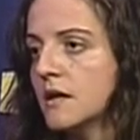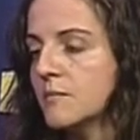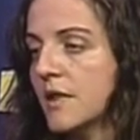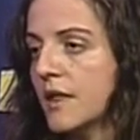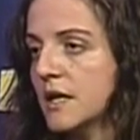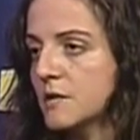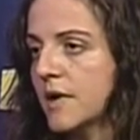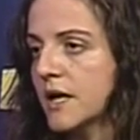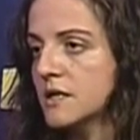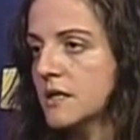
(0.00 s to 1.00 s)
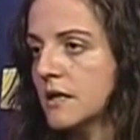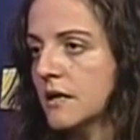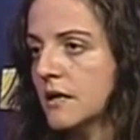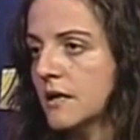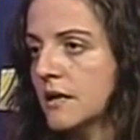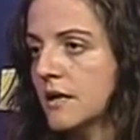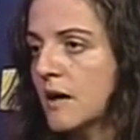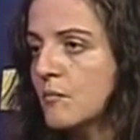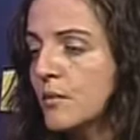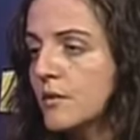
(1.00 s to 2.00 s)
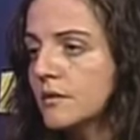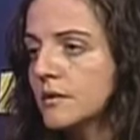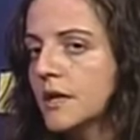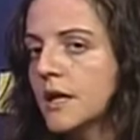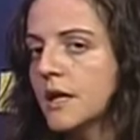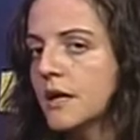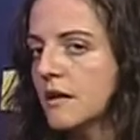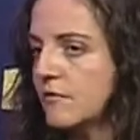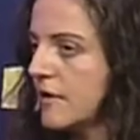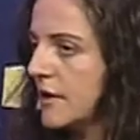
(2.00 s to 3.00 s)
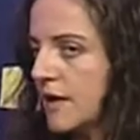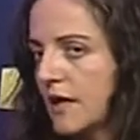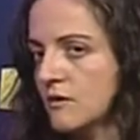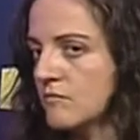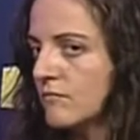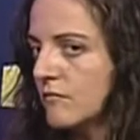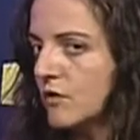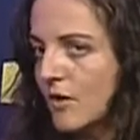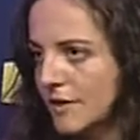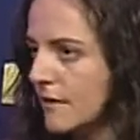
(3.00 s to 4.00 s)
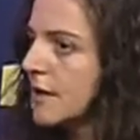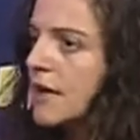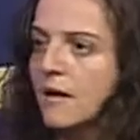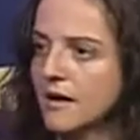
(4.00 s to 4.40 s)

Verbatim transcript: especiales para este campo. En fin, que mm, fundamentalmente